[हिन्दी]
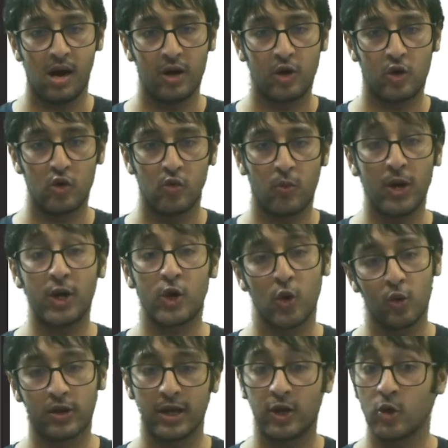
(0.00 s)
टू पॉइंट टू
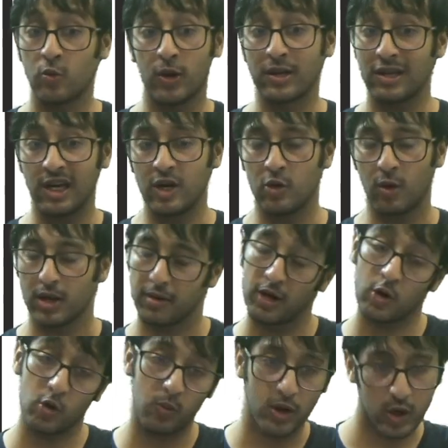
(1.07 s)
थ्री टू पॉइंट थ्री टू वाला टू
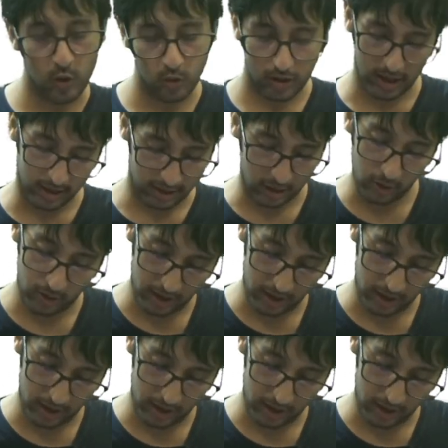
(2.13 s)
पॉइंट टू थ्री थी सॉरी